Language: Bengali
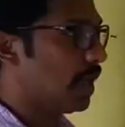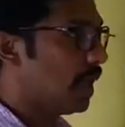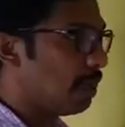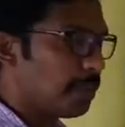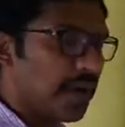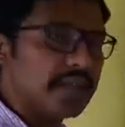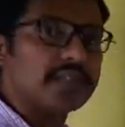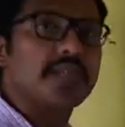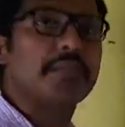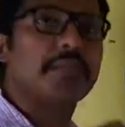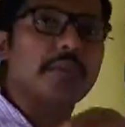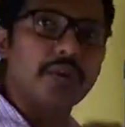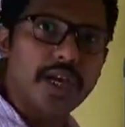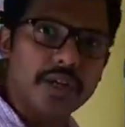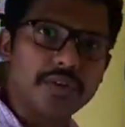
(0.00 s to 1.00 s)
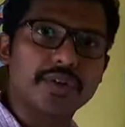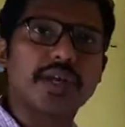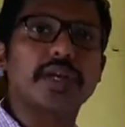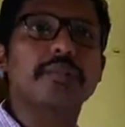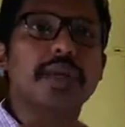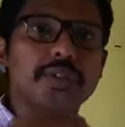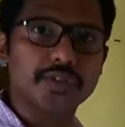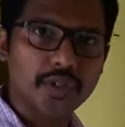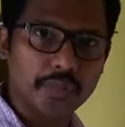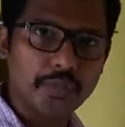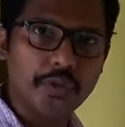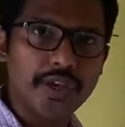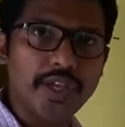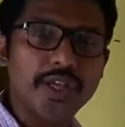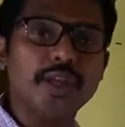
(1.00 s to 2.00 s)
এই পাঠটা পড়াই থাকার
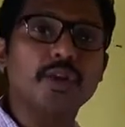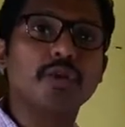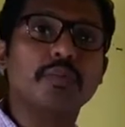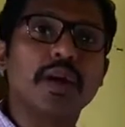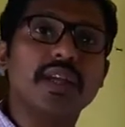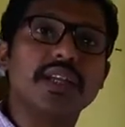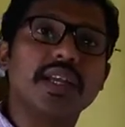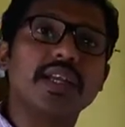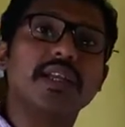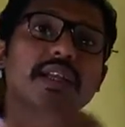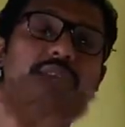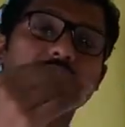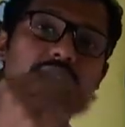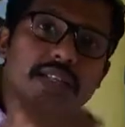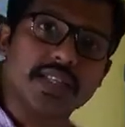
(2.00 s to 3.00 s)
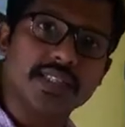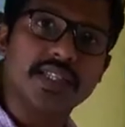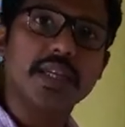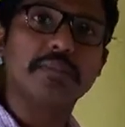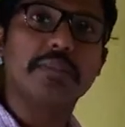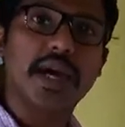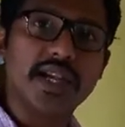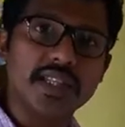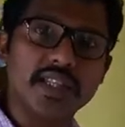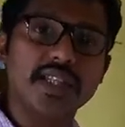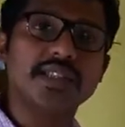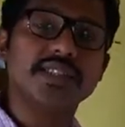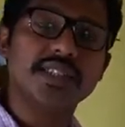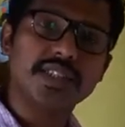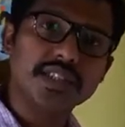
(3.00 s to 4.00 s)
সময়ে তোমাদের নিজের বাড়িতে
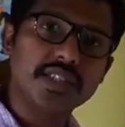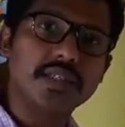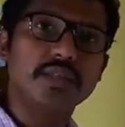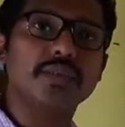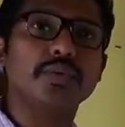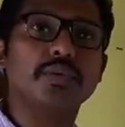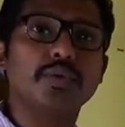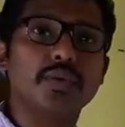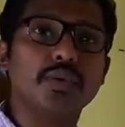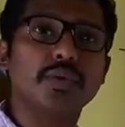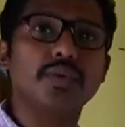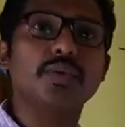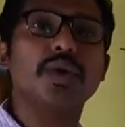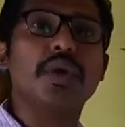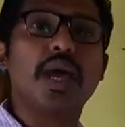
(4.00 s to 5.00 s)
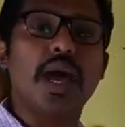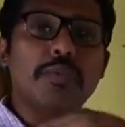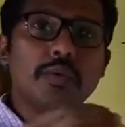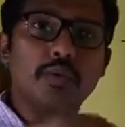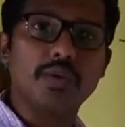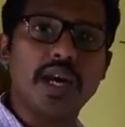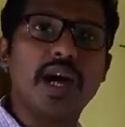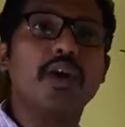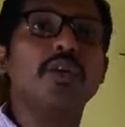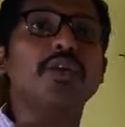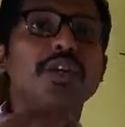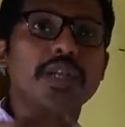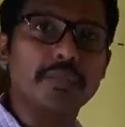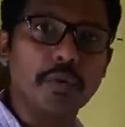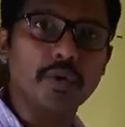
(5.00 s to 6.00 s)
যি যেগুলো আমি উদাহরণ
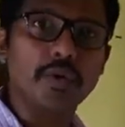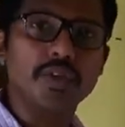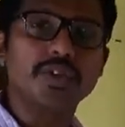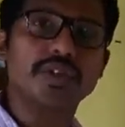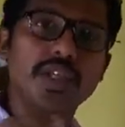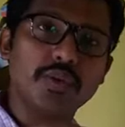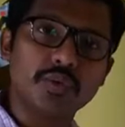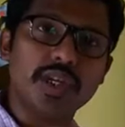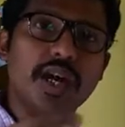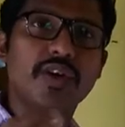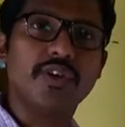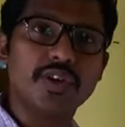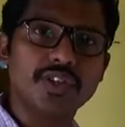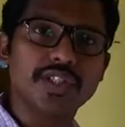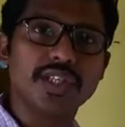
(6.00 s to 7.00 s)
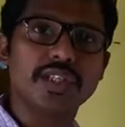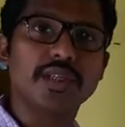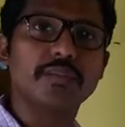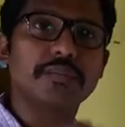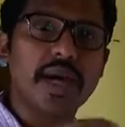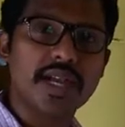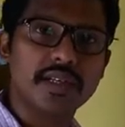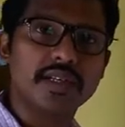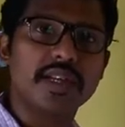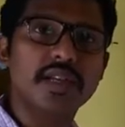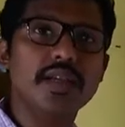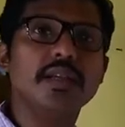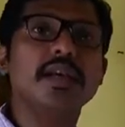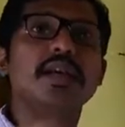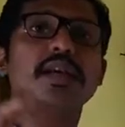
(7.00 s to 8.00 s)
দিব সেই উদাহরণের সাথে পাঠটি
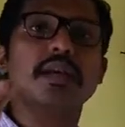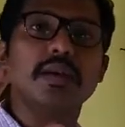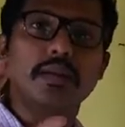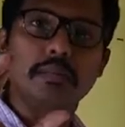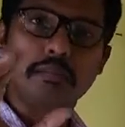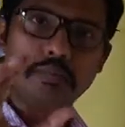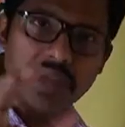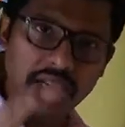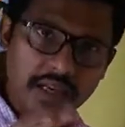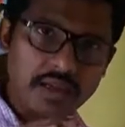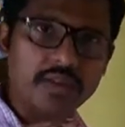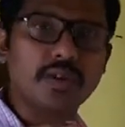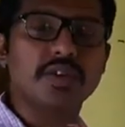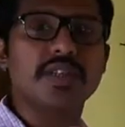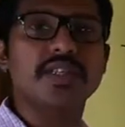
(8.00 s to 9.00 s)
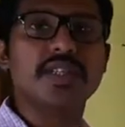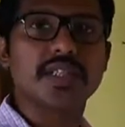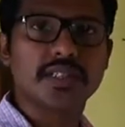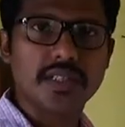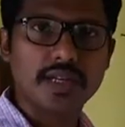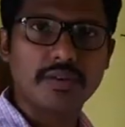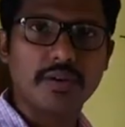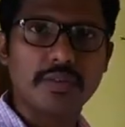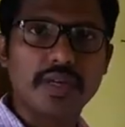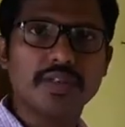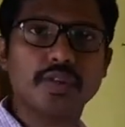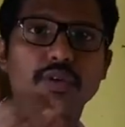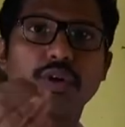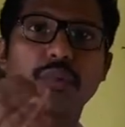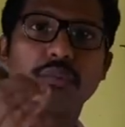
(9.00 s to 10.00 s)
মিল করতে চেষ্টা করবা
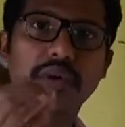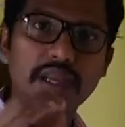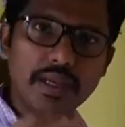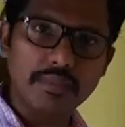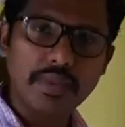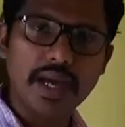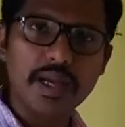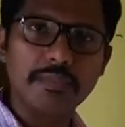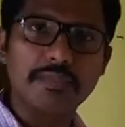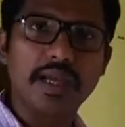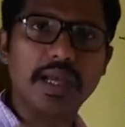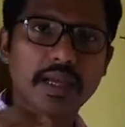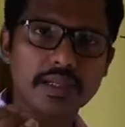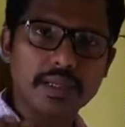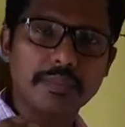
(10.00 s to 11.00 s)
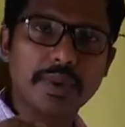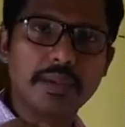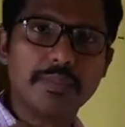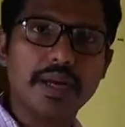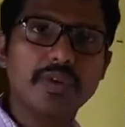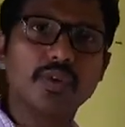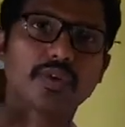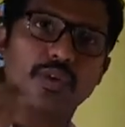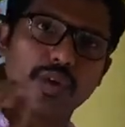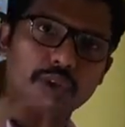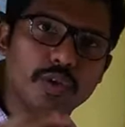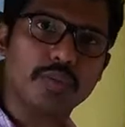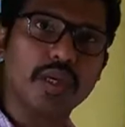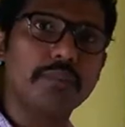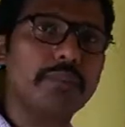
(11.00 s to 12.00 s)
যখন মিলবা মিলাতে পারবা তখনই
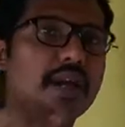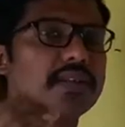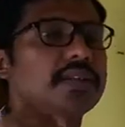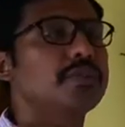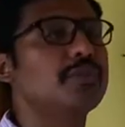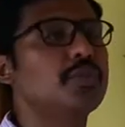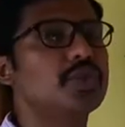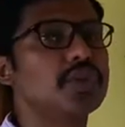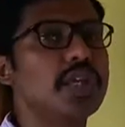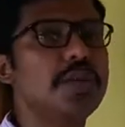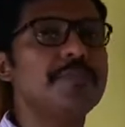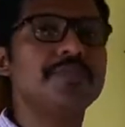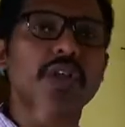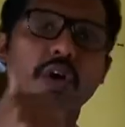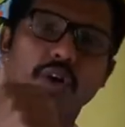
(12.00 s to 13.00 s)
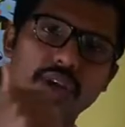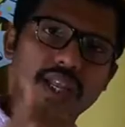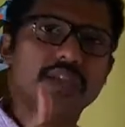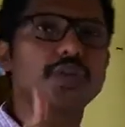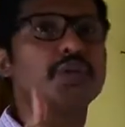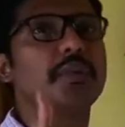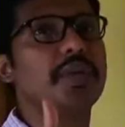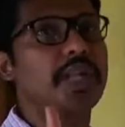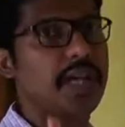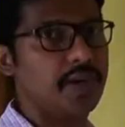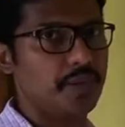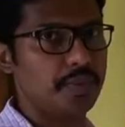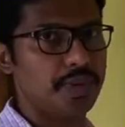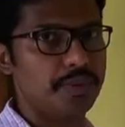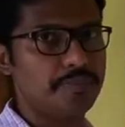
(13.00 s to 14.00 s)
তোমাদের পাঠটা বুঝতে অনেক সুবিধা
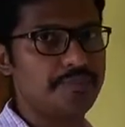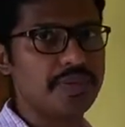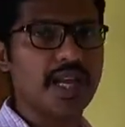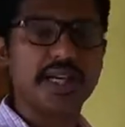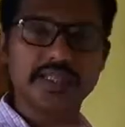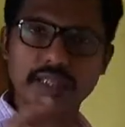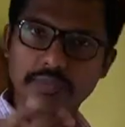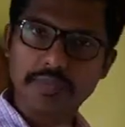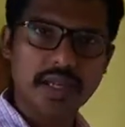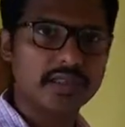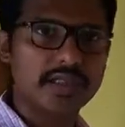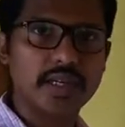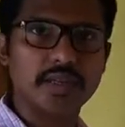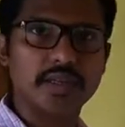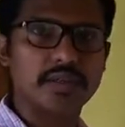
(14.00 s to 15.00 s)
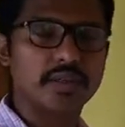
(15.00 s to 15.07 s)
হবে আচ্ছা পাঠটা